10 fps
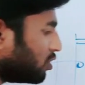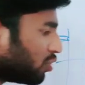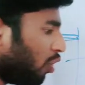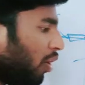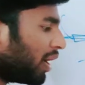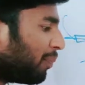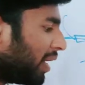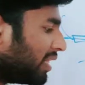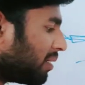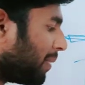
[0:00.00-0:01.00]
సో
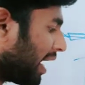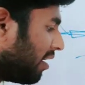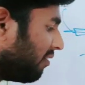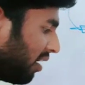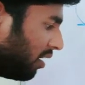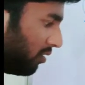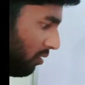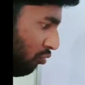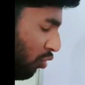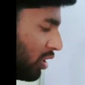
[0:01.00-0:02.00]
ఎప్పుడైతే మెకా
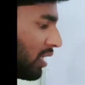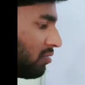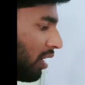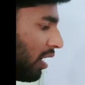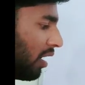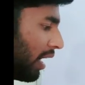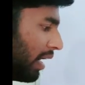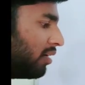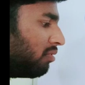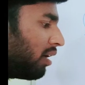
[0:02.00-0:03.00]
వోల్టేజ్ వల్ల
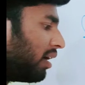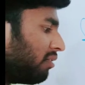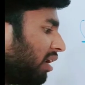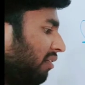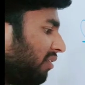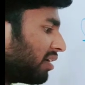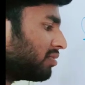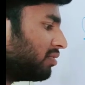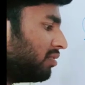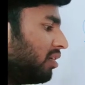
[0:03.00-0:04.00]
కరెంటు కరెంట్ వల్ల ఫ్లక్స్